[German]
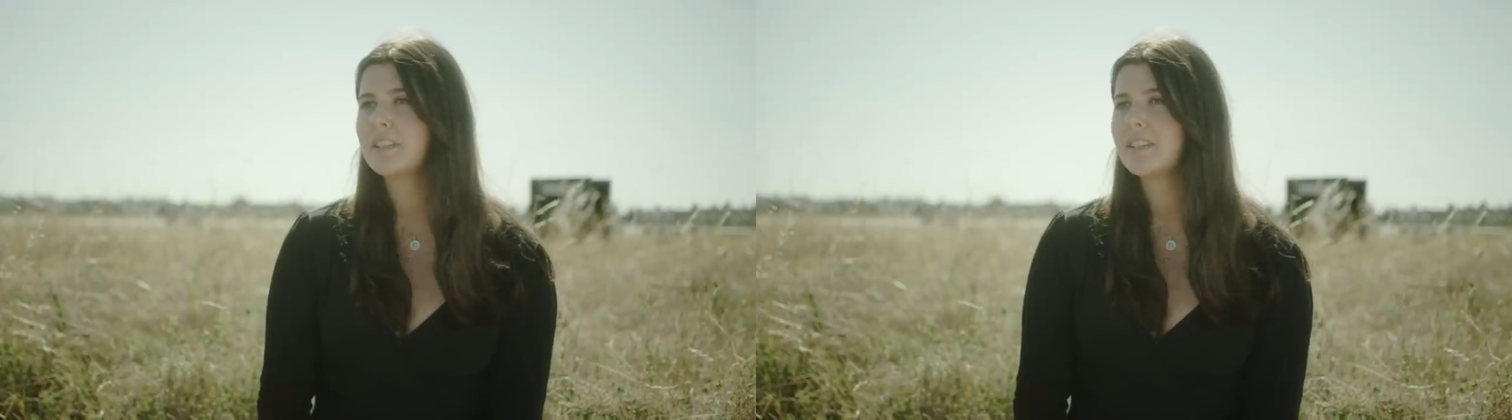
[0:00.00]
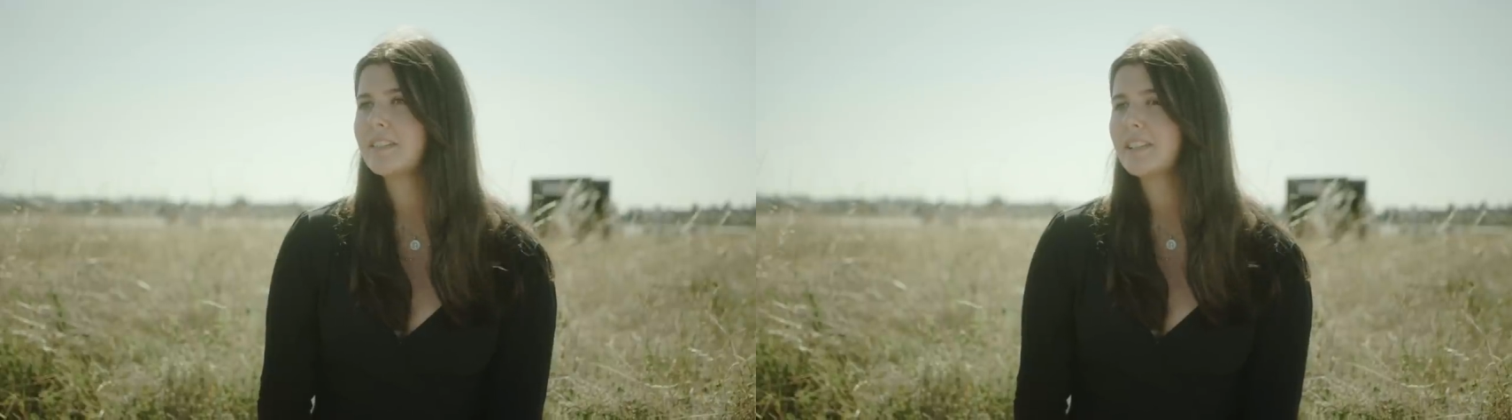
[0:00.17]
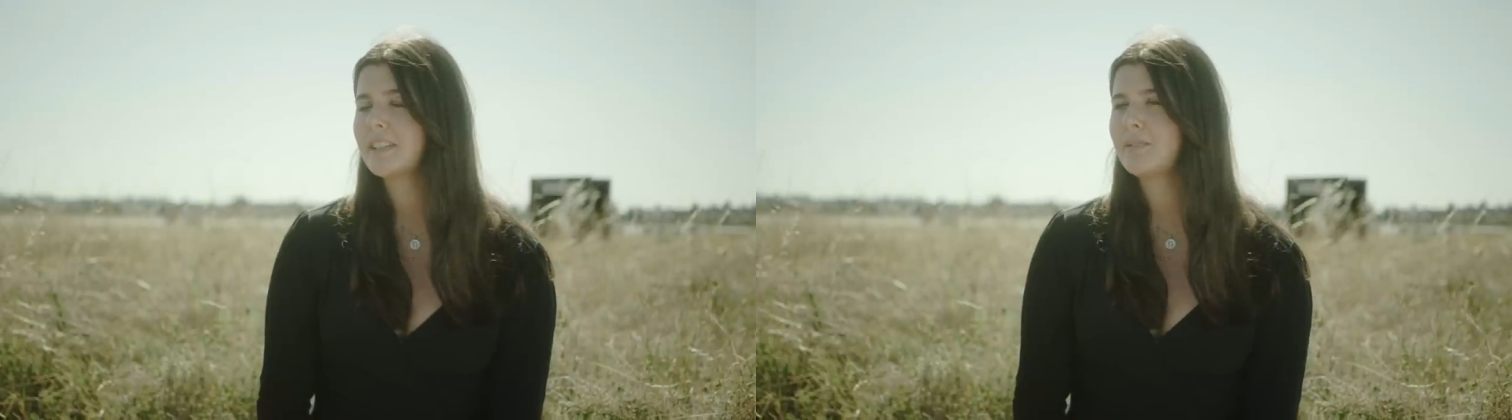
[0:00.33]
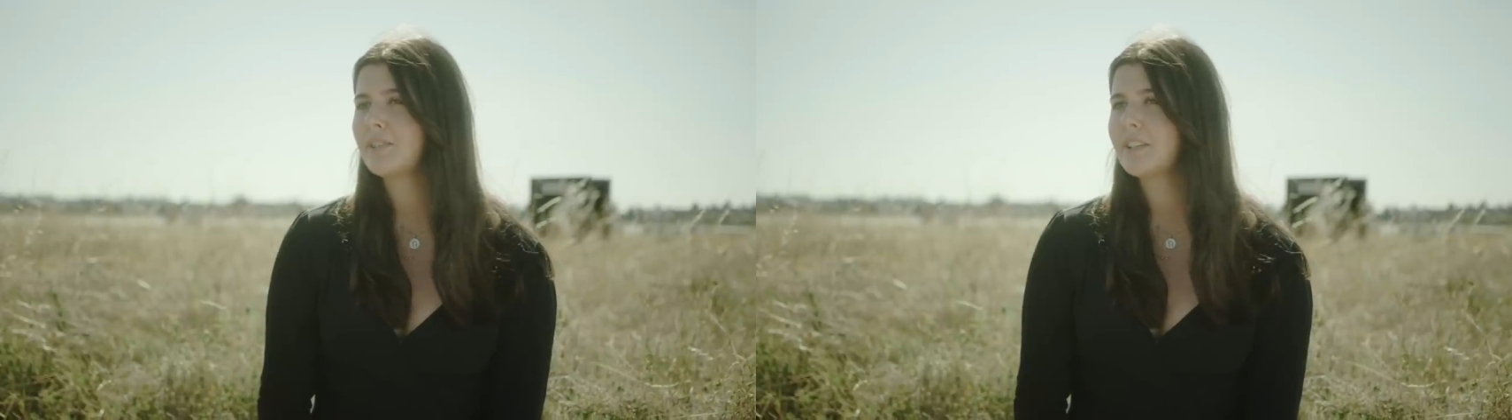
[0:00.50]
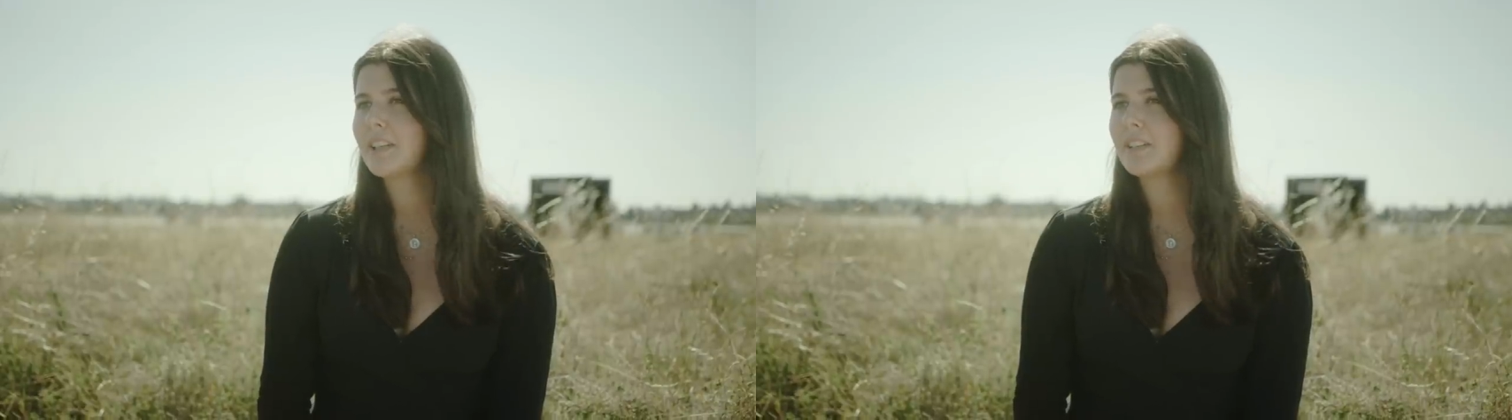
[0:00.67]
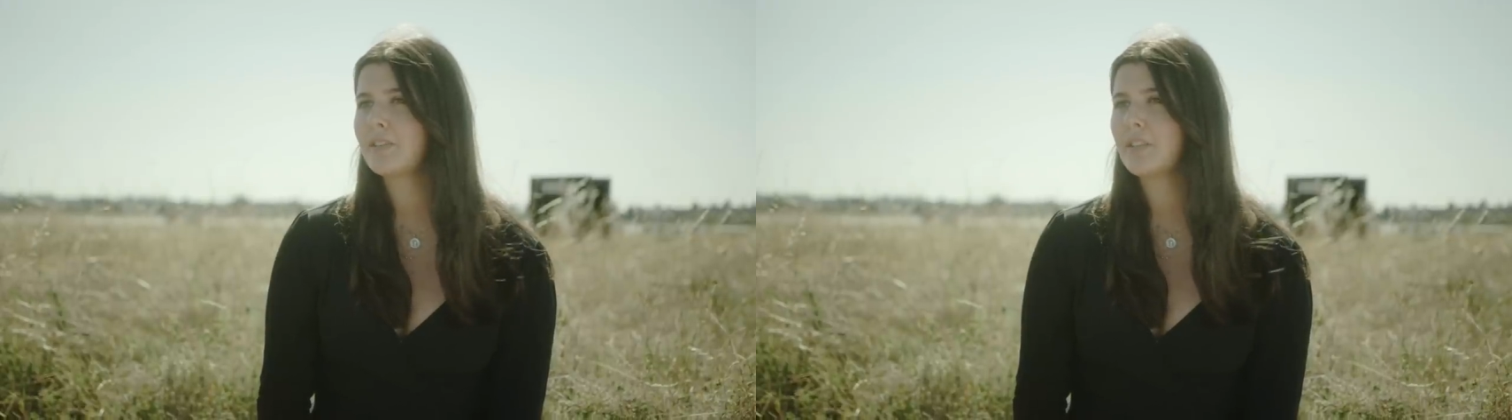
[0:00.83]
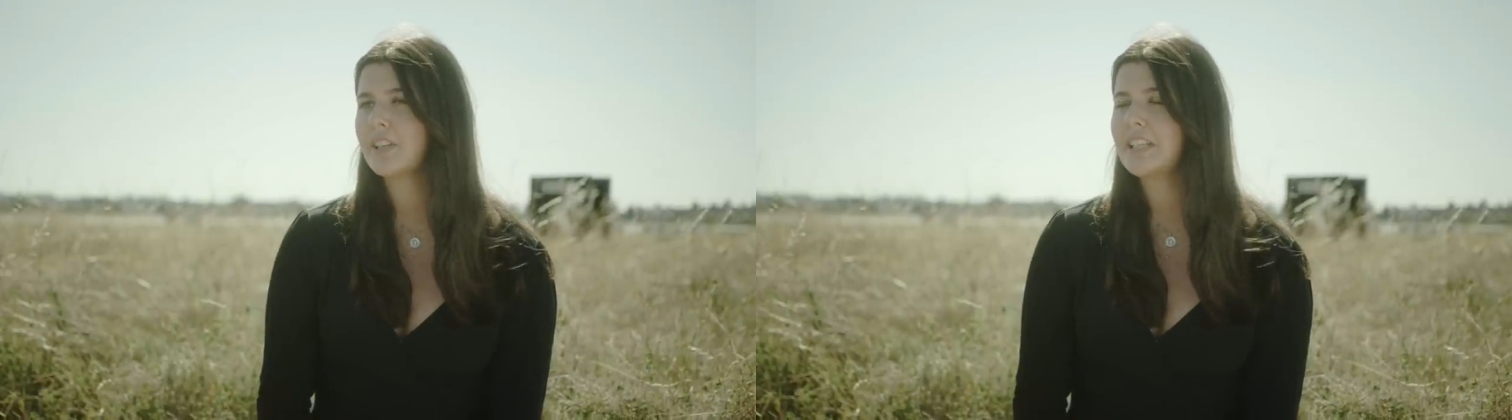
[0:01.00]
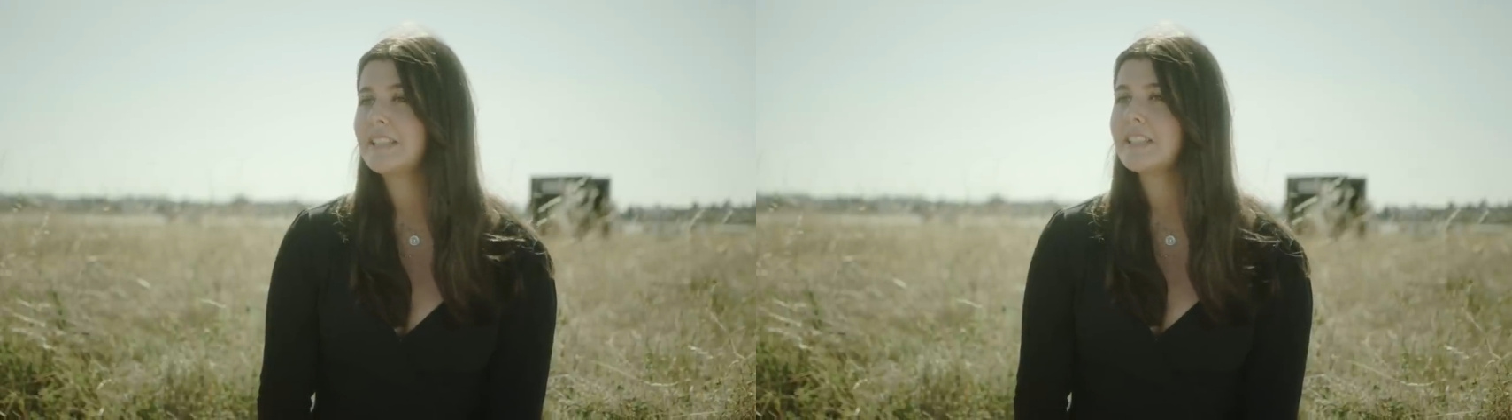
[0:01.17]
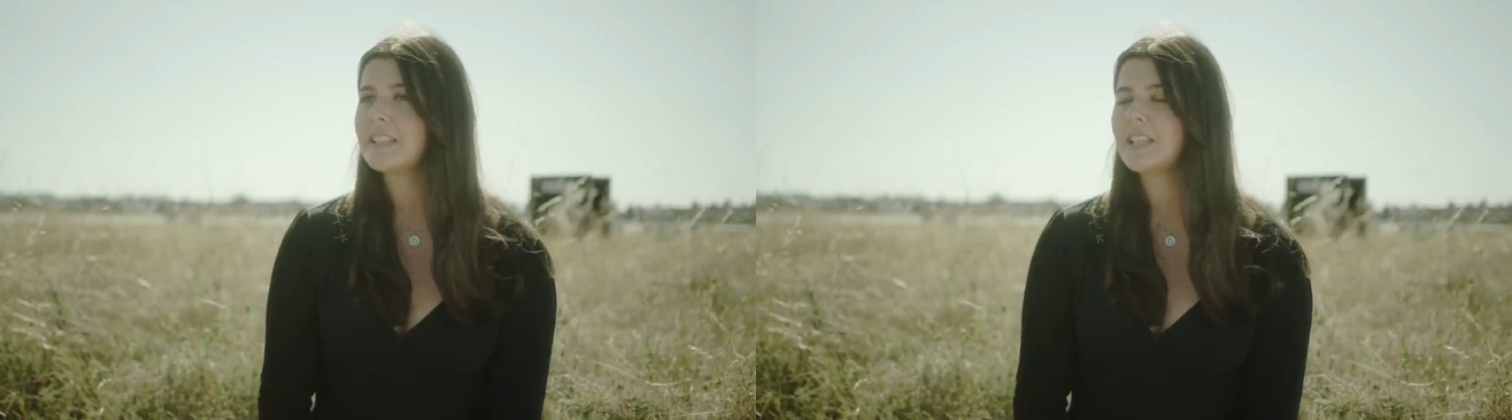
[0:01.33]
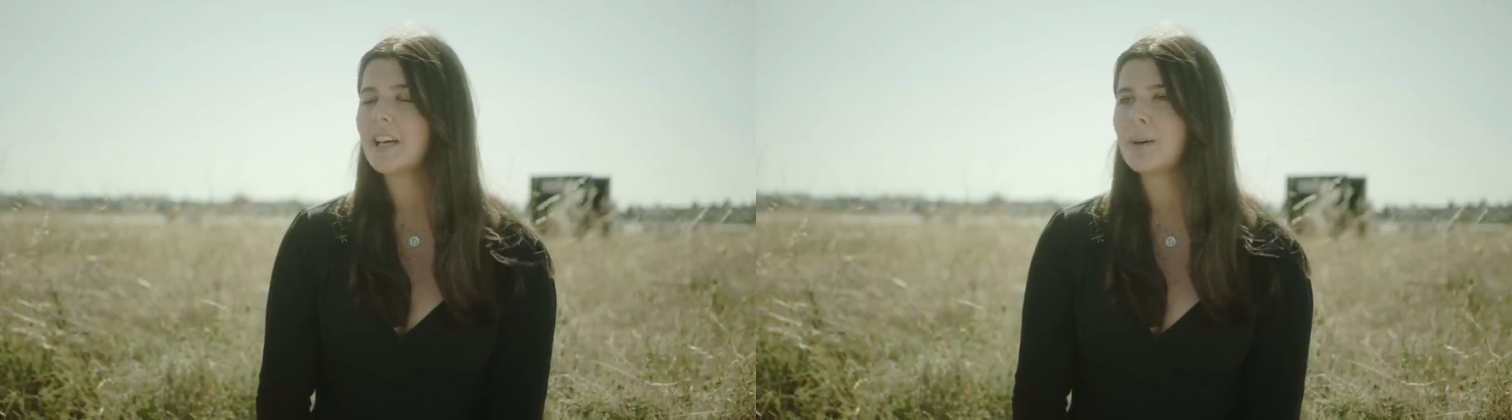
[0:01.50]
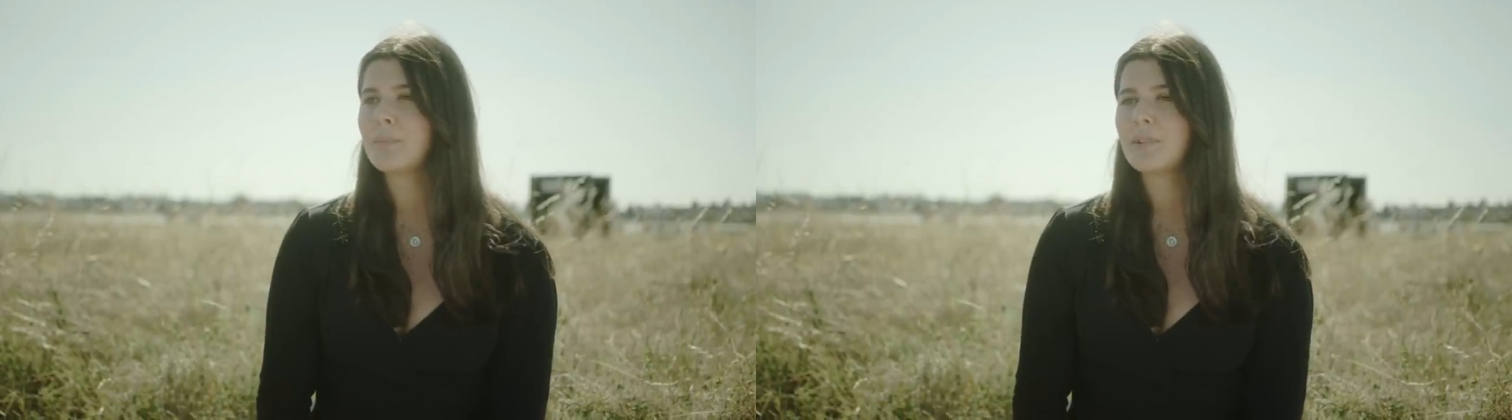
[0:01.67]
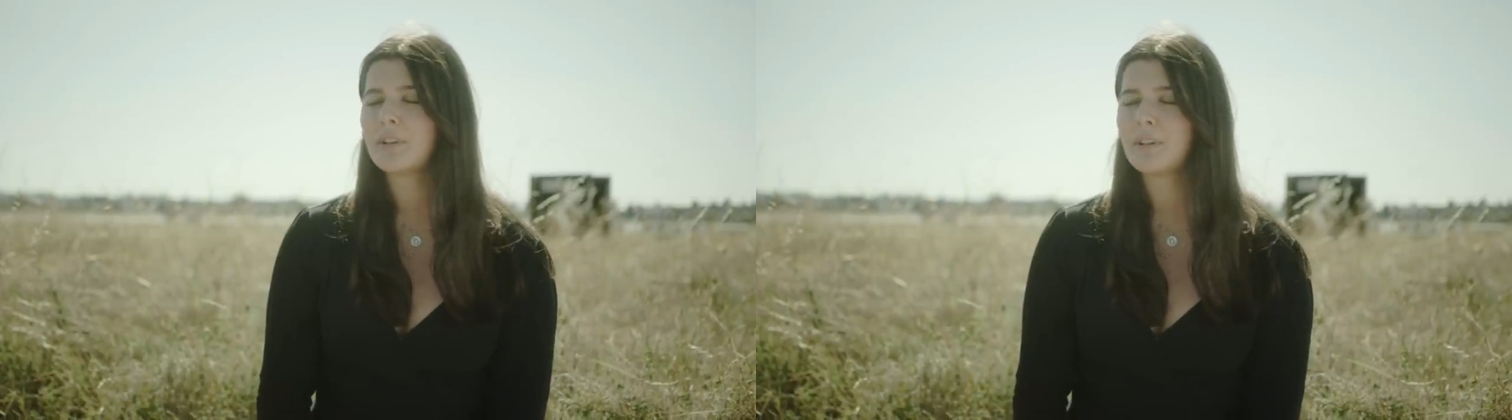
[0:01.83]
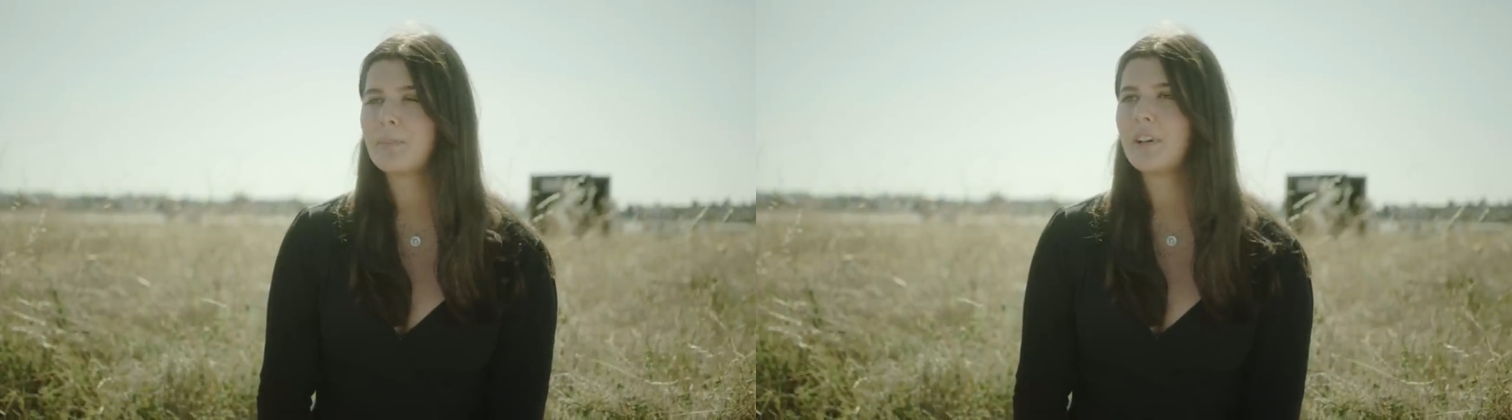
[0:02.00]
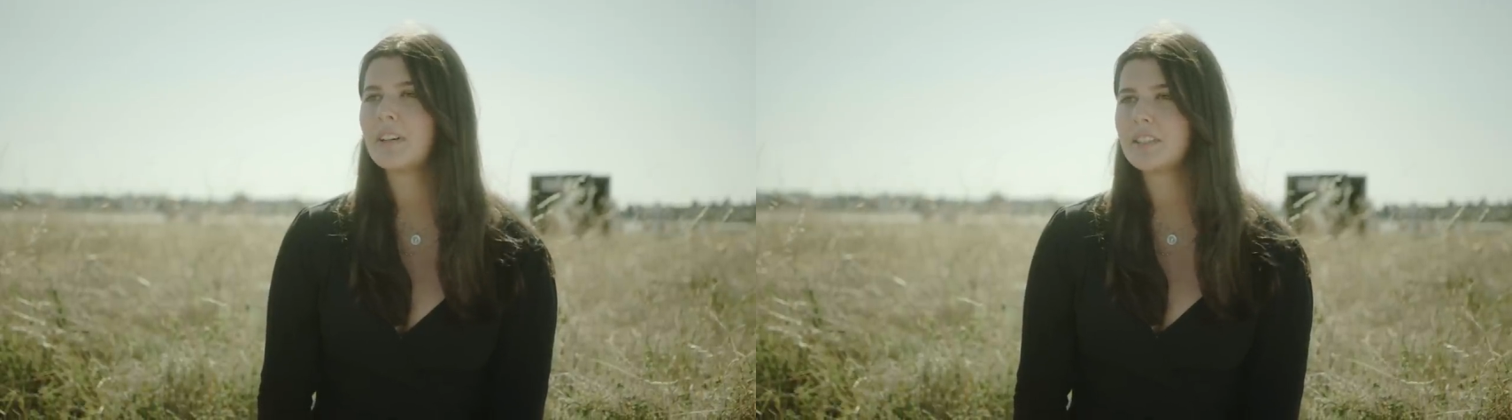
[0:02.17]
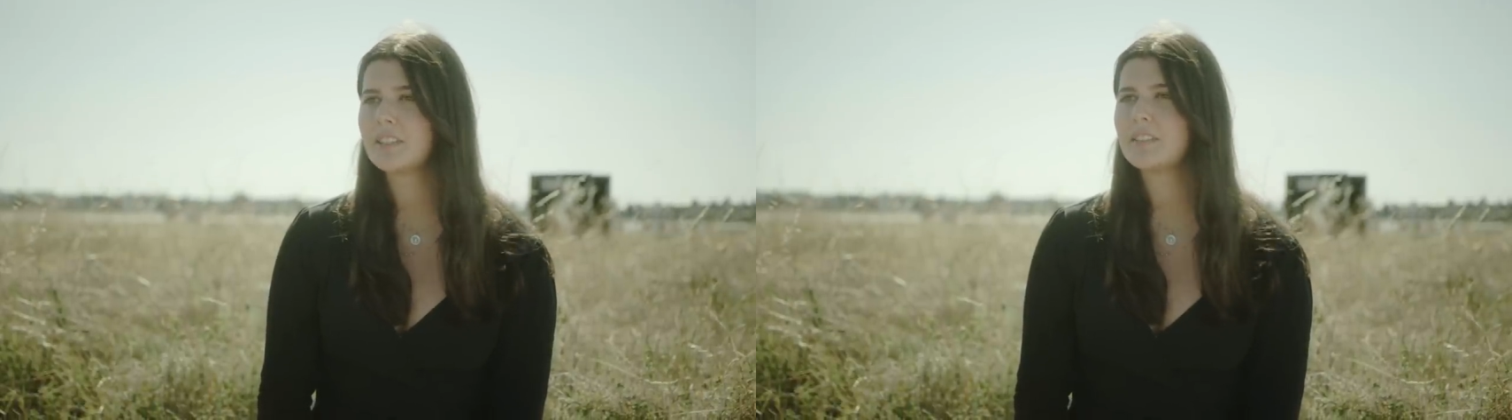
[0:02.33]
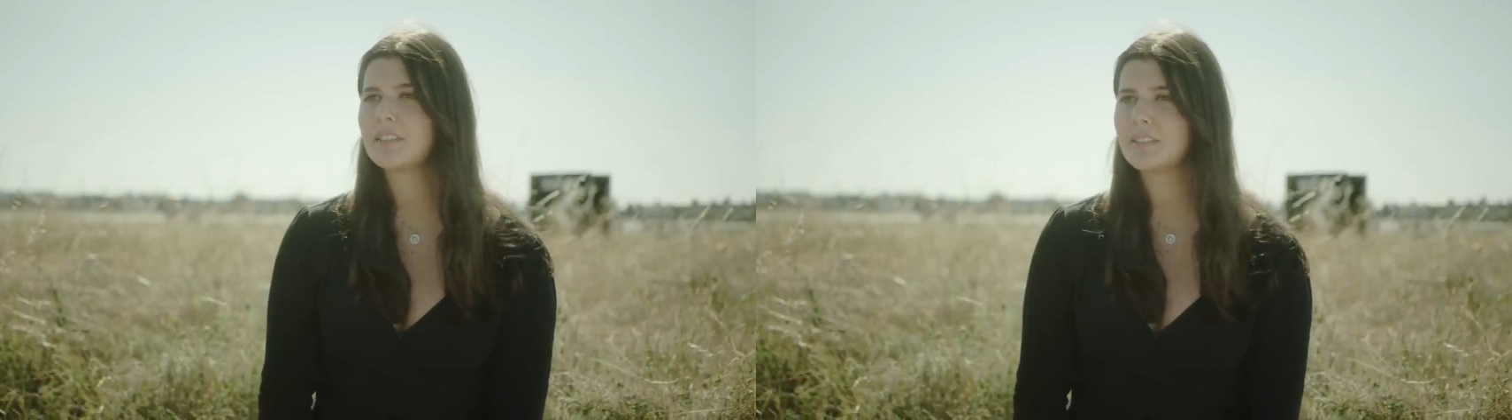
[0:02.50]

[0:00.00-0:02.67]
die das irgendwie dann organisiert haben, gemacht.